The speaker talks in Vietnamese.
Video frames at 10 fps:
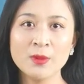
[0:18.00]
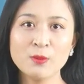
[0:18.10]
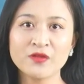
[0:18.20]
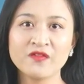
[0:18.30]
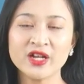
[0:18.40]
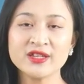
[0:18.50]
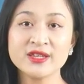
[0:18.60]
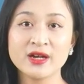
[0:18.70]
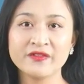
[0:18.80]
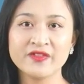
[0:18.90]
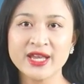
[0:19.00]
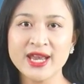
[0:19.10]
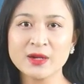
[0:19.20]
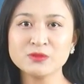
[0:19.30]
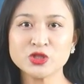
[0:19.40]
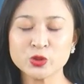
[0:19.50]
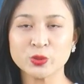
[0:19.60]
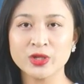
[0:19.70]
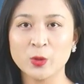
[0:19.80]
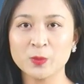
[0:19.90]
một phần nhờ Việt Nam
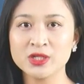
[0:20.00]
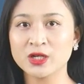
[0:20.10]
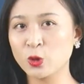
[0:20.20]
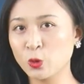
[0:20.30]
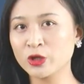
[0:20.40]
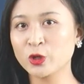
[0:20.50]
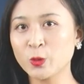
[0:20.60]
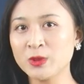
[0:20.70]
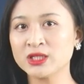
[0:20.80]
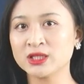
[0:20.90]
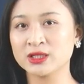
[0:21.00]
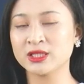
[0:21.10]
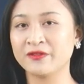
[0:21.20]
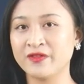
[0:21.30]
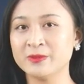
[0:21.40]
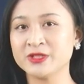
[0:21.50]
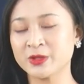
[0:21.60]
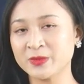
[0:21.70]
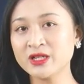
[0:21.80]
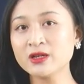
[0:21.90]
chủ động được nguồn cung lương thực thực phẩm
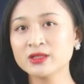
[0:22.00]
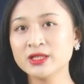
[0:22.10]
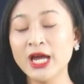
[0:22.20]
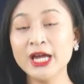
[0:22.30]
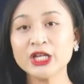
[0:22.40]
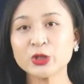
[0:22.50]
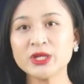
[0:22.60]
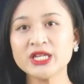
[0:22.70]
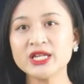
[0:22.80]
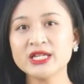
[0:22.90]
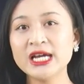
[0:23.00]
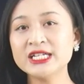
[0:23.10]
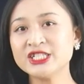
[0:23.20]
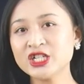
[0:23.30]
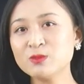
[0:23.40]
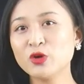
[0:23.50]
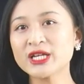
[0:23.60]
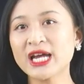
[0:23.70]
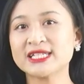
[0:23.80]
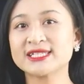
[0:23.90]
trong nước. Tuy nhiên, trong
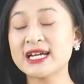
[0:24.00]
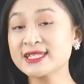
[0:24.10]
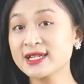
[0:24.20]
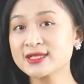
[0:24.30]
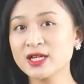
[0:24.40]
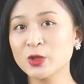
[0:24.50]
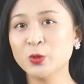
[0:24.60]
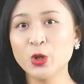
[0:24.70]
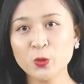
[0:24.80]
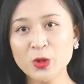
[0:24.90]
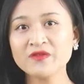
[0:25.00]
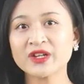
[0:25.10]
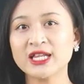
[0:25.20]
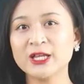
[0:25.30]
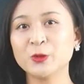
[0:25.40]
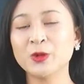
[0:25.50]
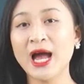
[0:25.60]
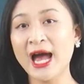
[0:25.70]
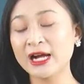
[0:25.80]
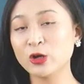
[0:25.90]
bối cảnh giá xăng dầu, nguyên vật liệu,
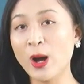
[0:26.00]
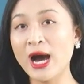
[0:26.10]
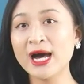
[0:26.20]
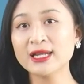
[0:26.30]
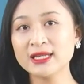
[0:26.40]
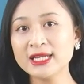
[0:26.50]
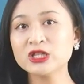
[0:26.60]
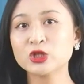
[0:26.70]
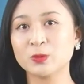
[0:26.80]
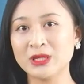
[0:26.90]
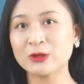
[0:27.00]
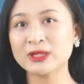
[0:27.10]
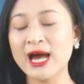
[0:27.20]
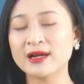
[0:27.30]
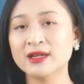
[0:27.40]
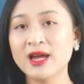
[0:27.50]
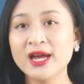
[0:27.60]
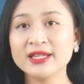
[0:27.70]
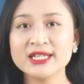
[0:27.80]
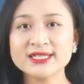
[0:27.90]
hàng hóa liên tục leo thang
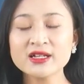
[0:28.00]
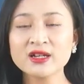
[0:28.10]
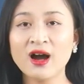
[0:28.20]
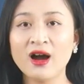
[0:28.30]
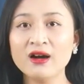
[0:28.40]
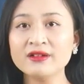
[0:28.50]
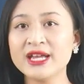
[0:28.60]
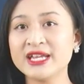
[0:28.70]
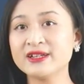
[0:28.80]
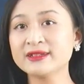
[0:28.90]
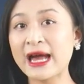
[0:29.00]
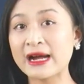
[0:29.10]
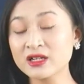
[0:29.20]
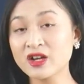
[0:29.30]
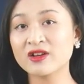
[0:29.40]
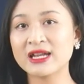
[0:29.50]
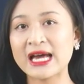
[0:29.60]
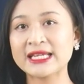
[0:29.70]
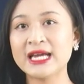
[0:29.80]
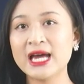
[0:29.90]
thì rất khó để những tháng còn
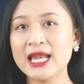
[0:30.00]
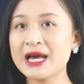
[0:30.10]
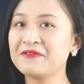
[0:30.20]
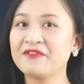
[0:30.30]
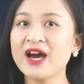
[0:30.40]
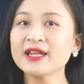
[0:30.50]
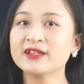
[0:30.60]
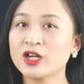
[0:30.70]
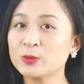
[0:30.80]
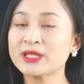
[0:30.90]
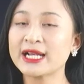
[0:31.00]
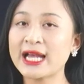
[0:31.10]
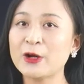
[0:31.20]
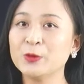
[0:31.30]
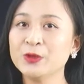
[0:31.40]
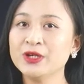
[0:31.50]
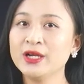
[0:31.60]
lại lạm phát không tăng cao.